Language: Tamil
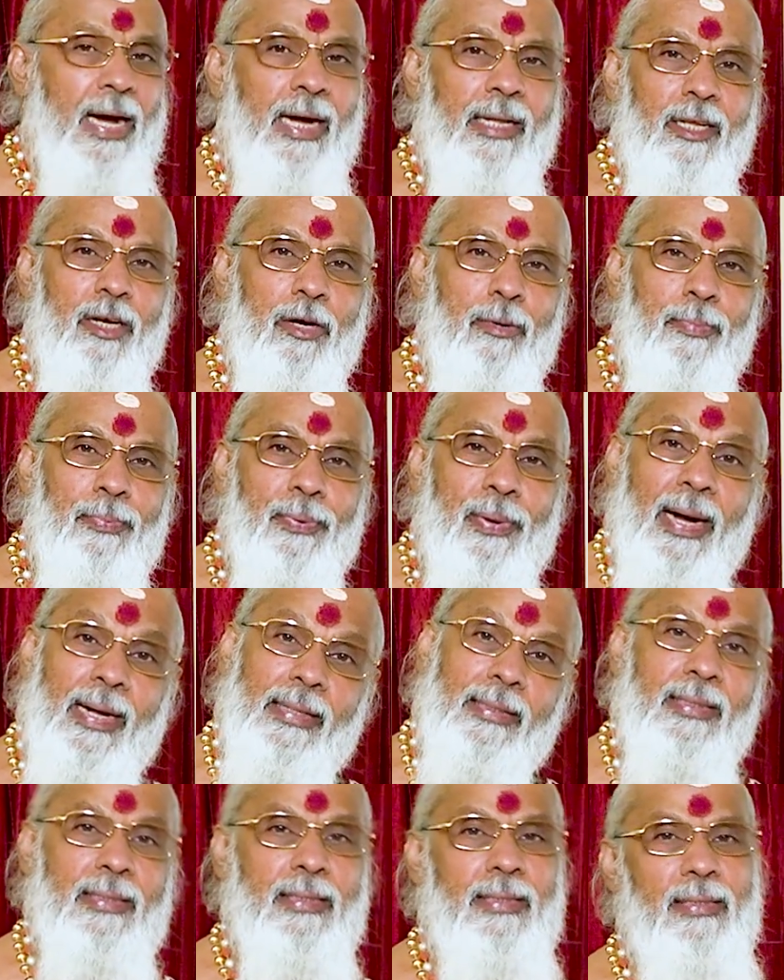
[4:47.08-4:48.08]
ஜாதகம்
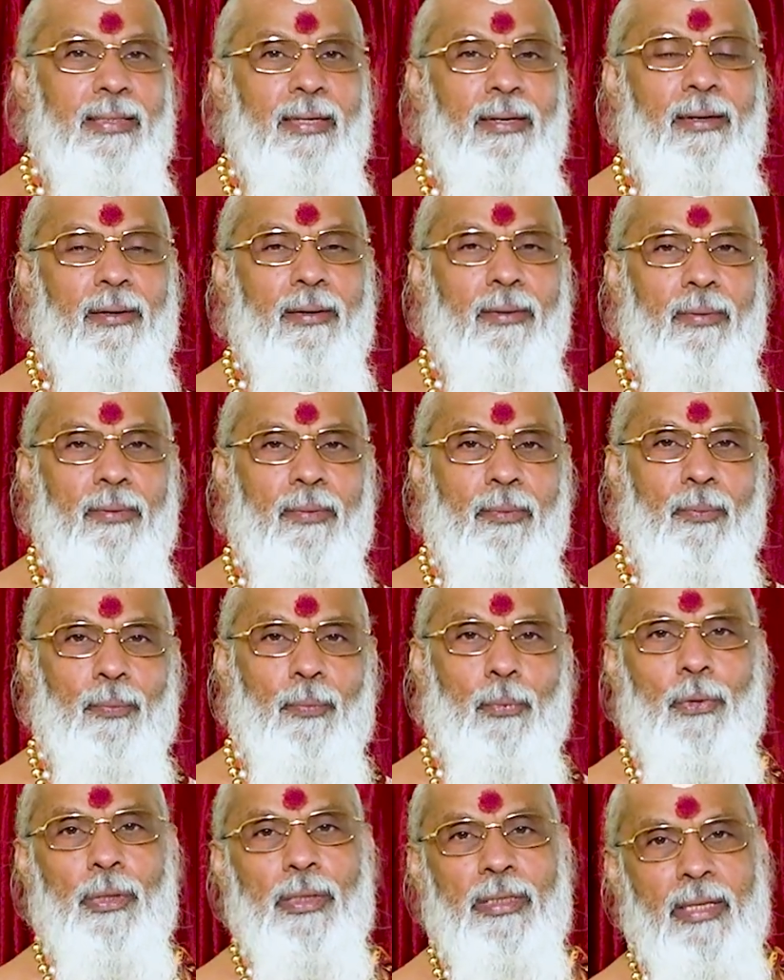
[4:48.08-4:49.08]
பார்த்து
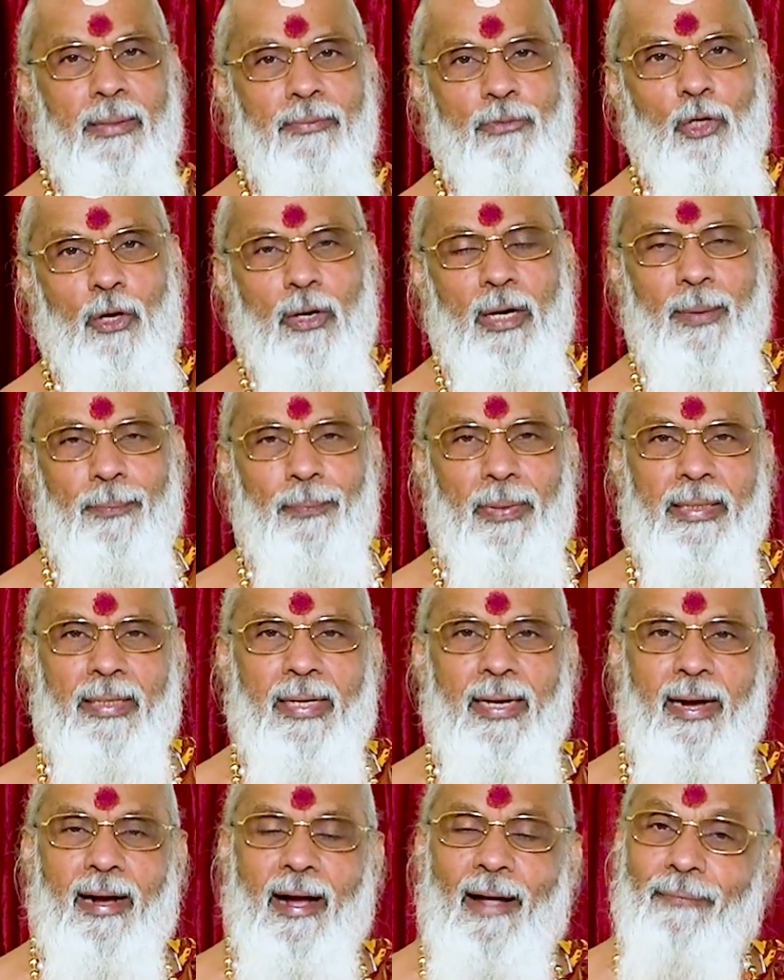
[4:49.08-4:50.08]
பொருத்தம் சொல்லப்பட்ட
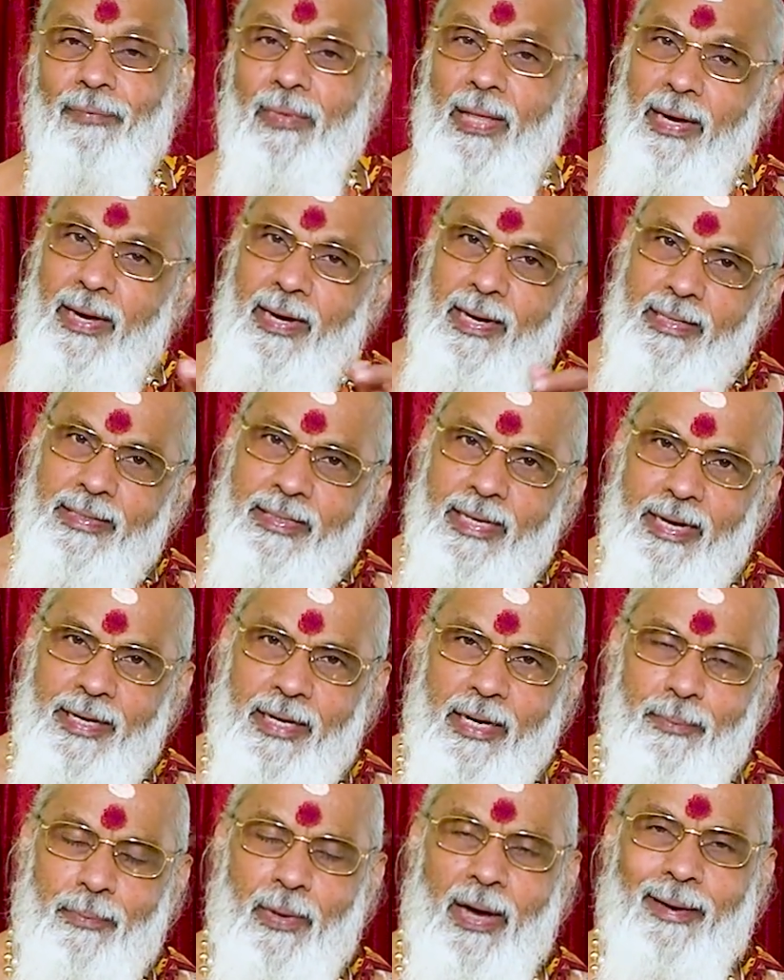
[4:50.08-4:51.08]
அந்த
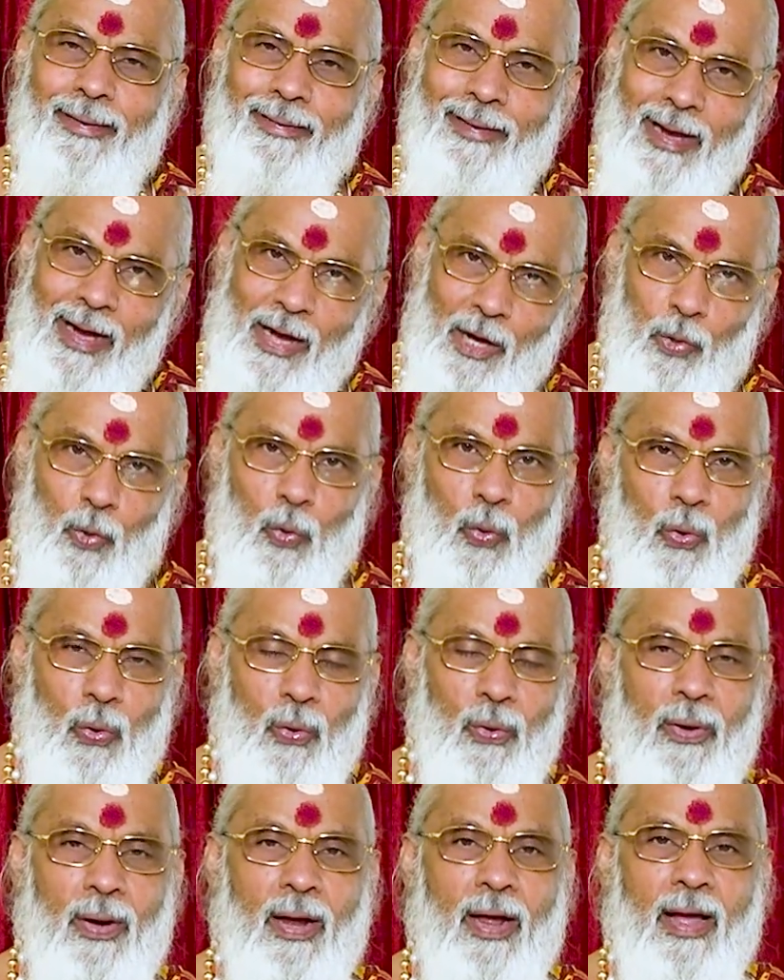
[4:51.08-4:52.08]
ஆச்சாரியன்மார் யாரோ
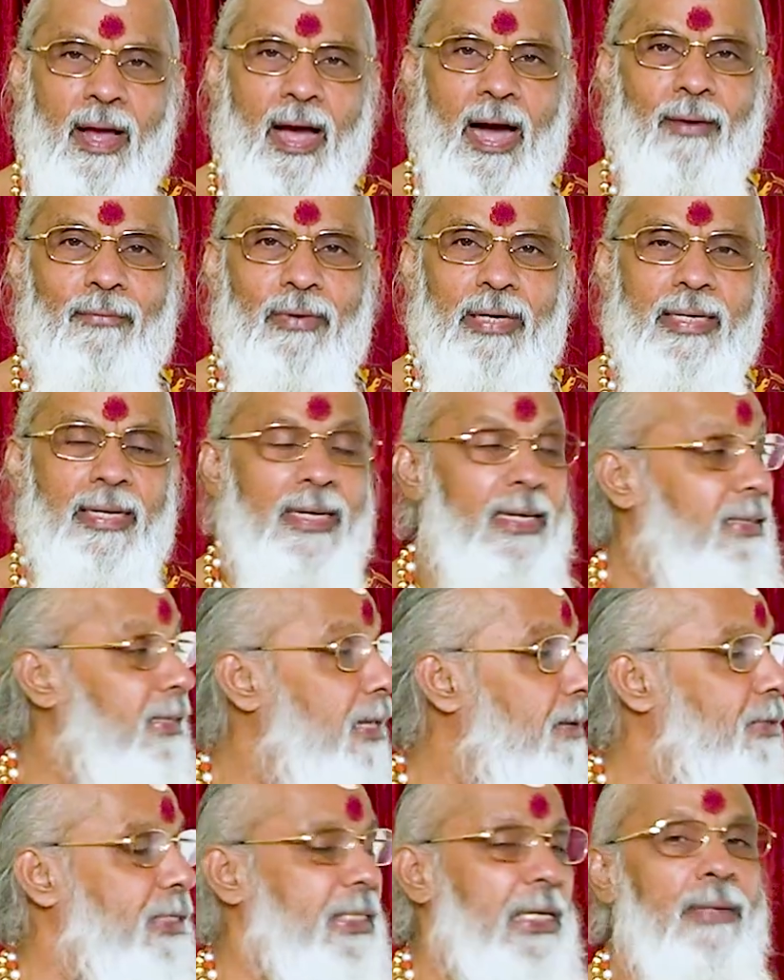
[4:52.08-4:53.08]
அவருக்கு
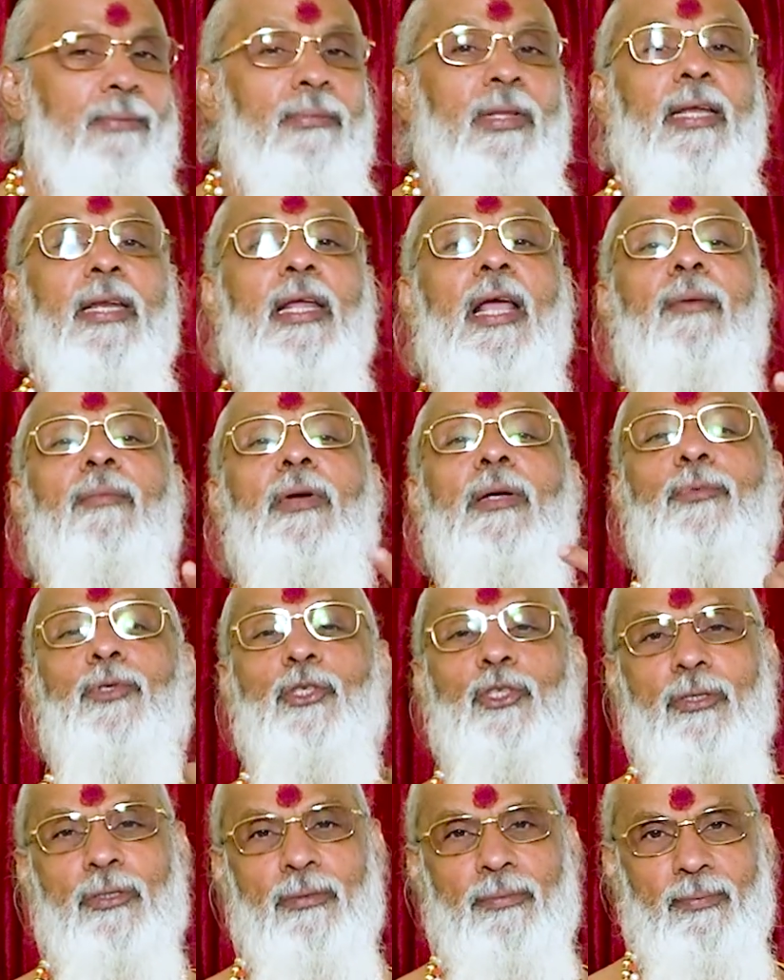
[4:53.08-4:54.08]
இந்த விஷயம் தெரியாமல்
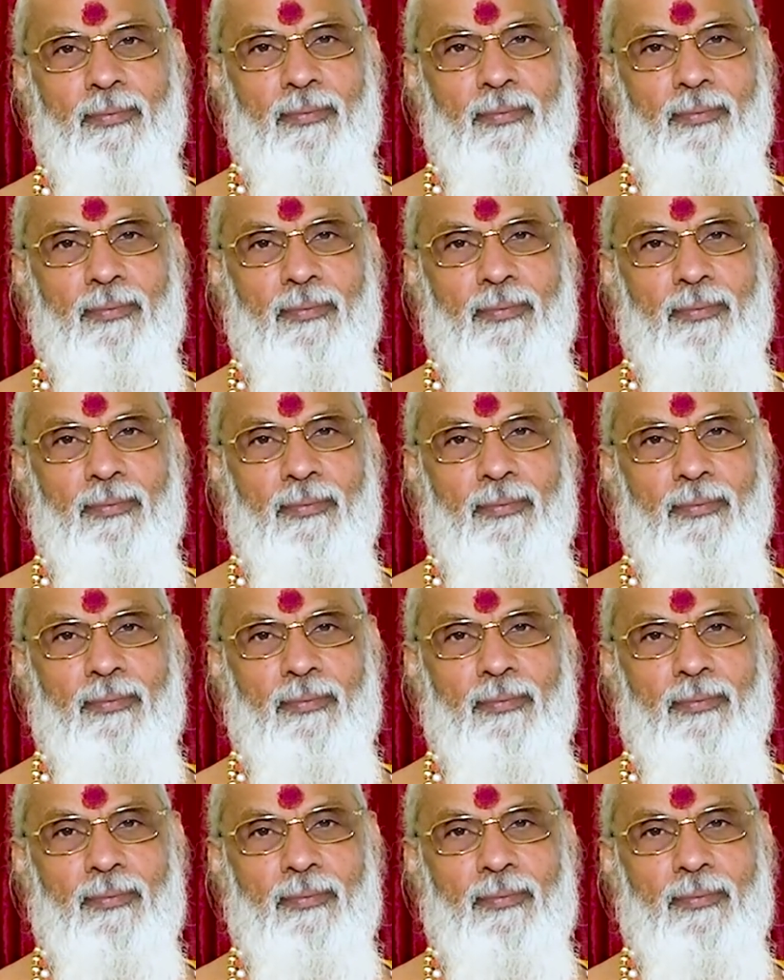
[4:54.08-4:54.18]
போச்சு